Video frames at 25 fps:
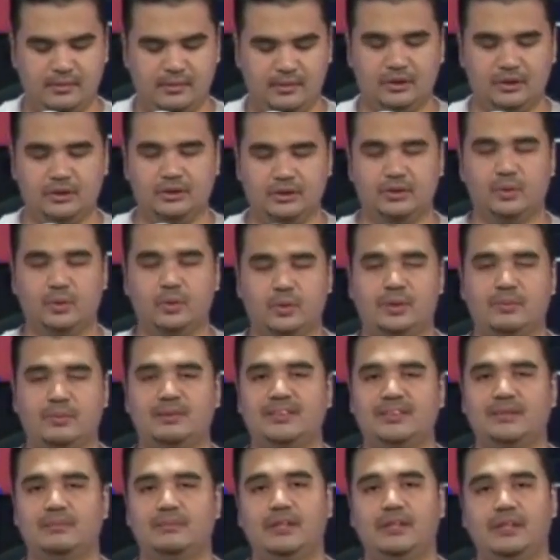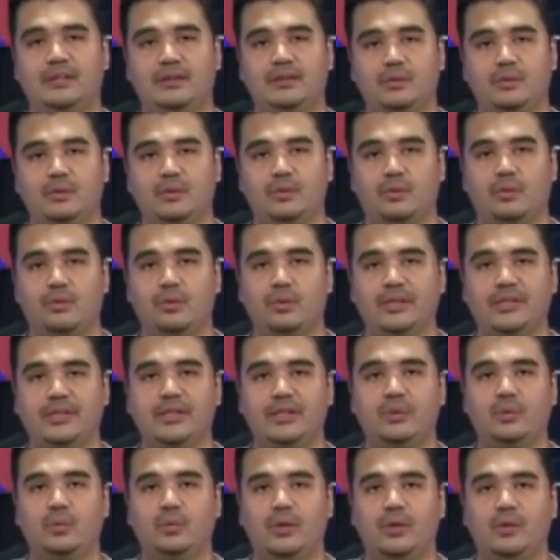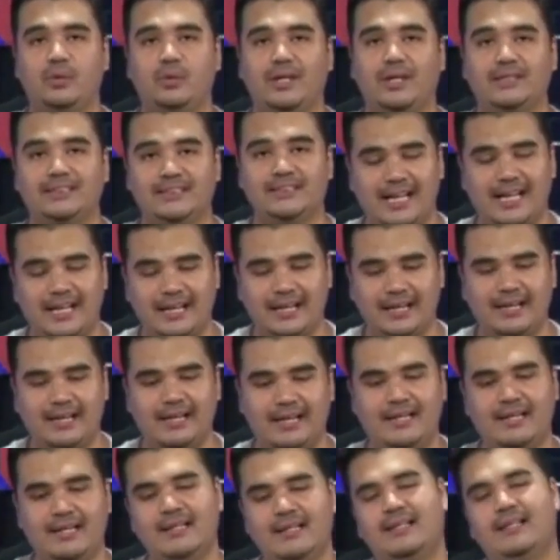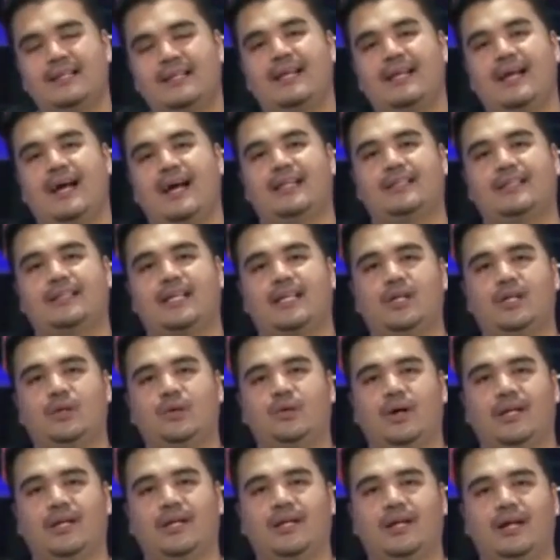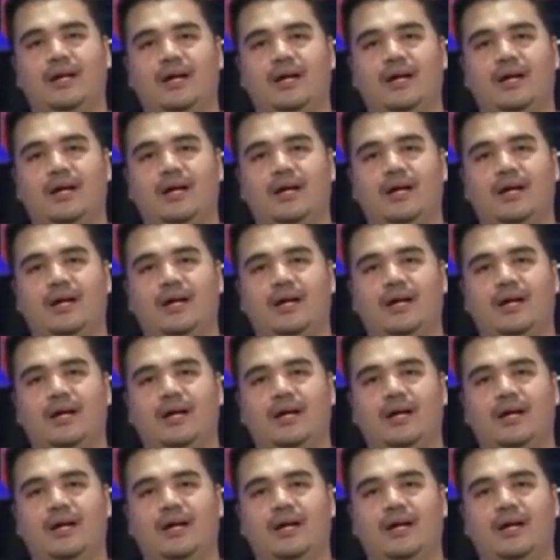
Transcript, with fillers: So, ibig sabihin ho, kung hindi ho kayo kasal at kayo ay uh, ah,